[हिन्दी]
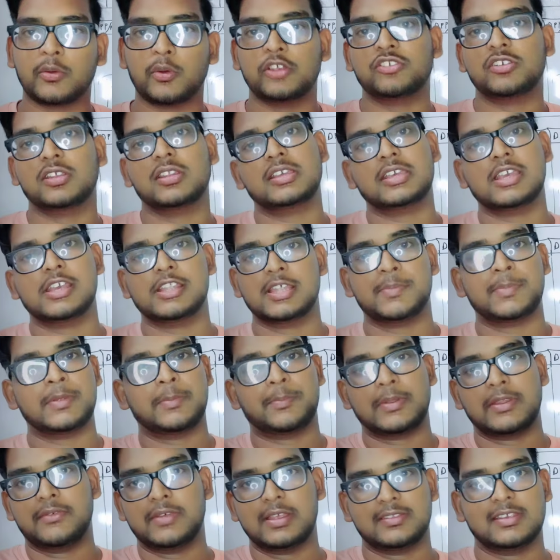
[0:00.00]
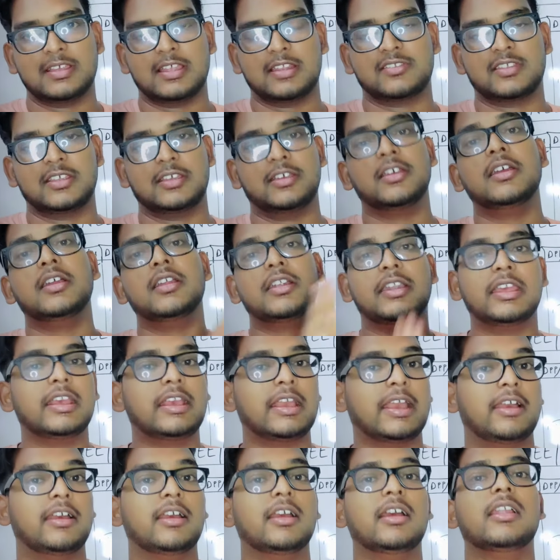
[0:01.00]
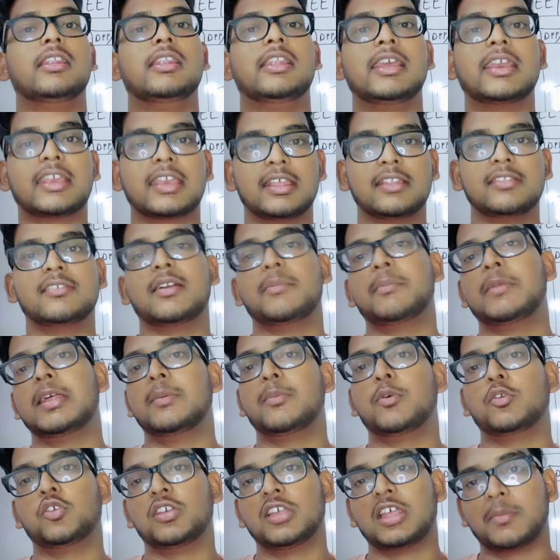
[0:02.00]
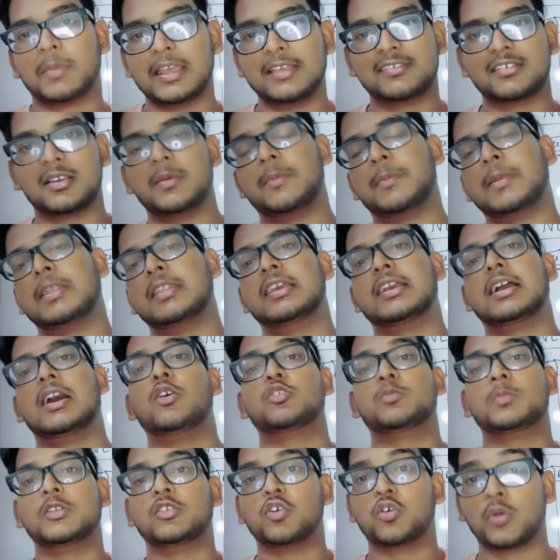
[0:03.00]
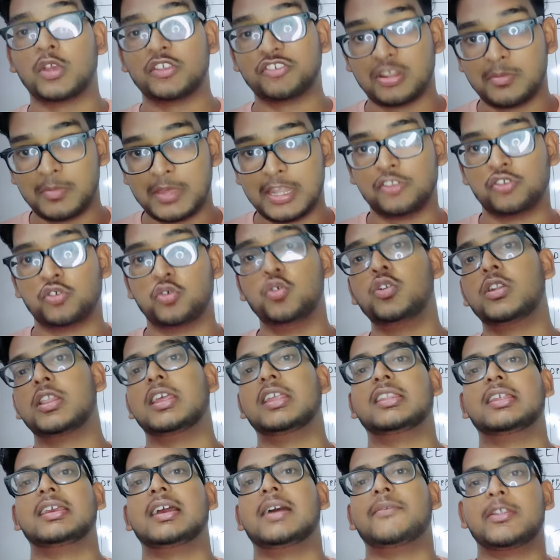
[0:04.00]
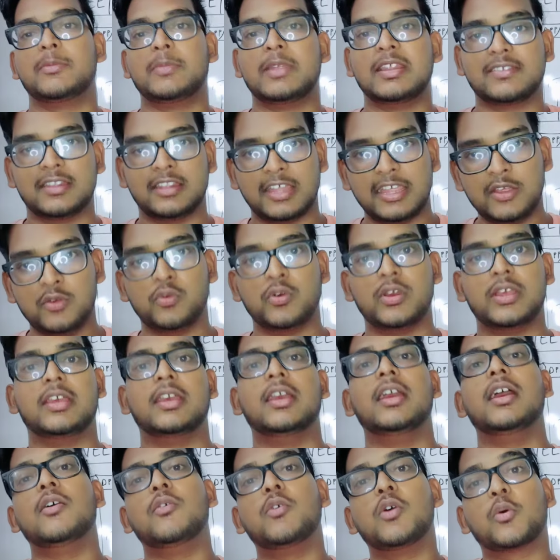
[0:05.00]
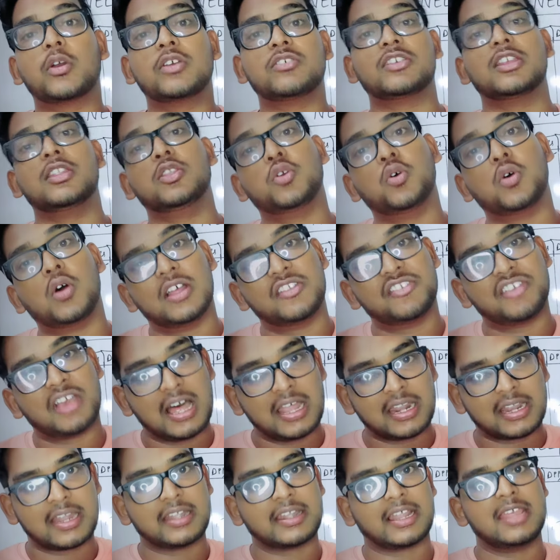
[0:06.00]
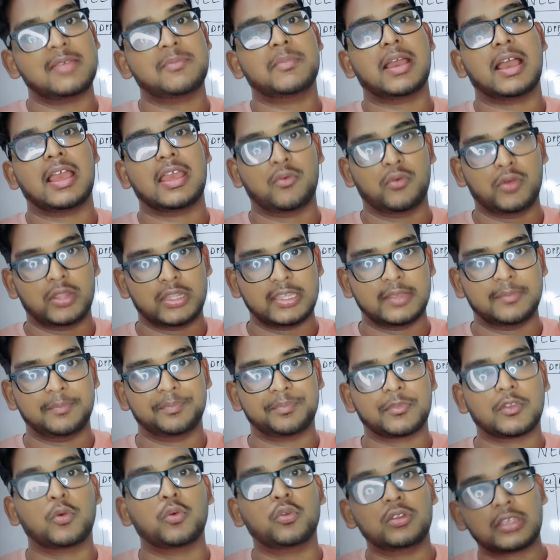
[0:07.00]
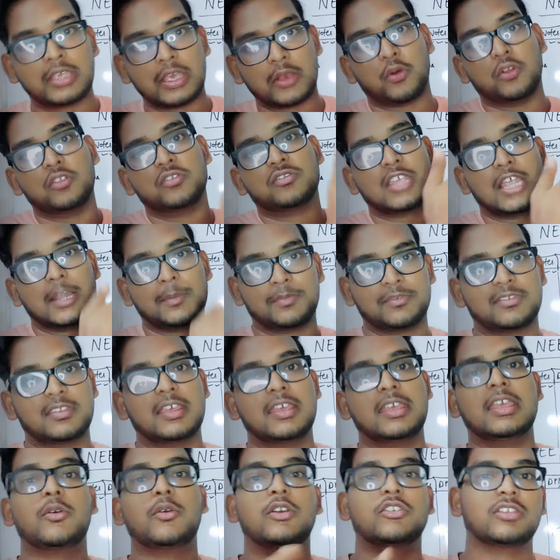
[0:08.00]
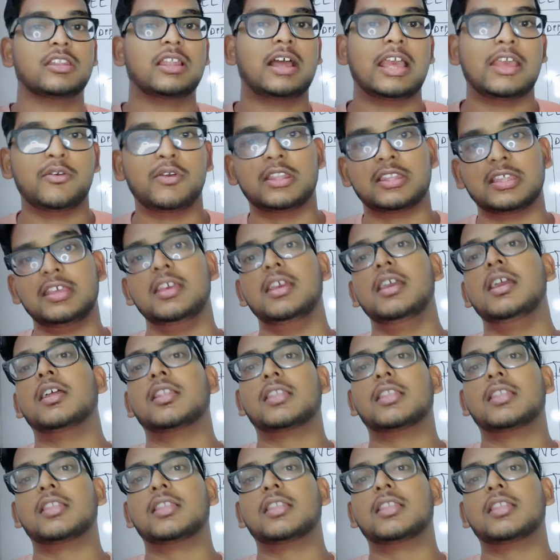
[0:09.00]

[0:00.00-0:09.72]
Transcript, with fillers: के क्वेश्चन किए थे प्रीवियस ईयर से ठीक है लेकिन जब मैं 2022 का पेपर देखा उसमें जो क्वेश्चन मेरे छूट रहे थे या फिर मेरे से नहीं हुए वो क्वेश्चन 2000 के टाइम में आए हुए थे उनके कॉन्सेप्ट से ही क्वेश्चन आए हुए थे